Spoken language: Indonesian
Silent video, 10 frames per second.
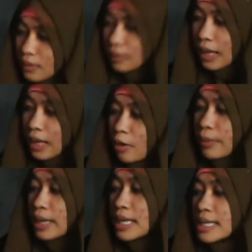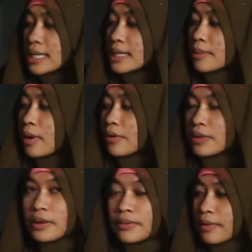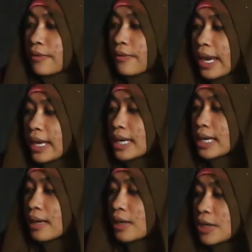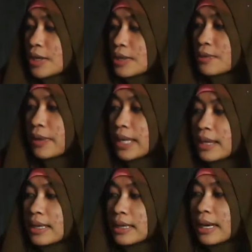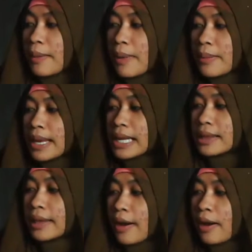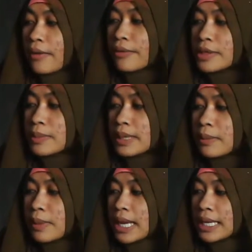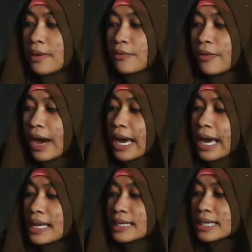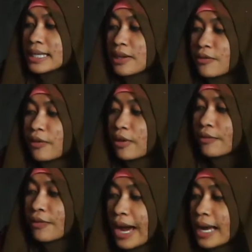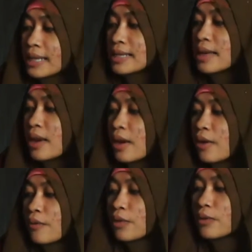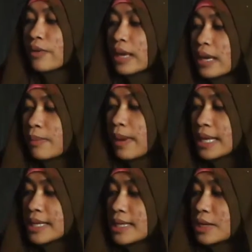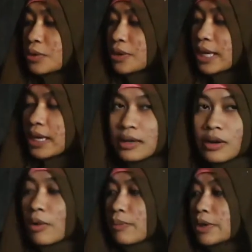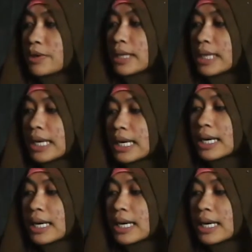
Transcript: dan operating system often provider used with the capability of seperti managing files, searching for files, viewing image, scoring a computer,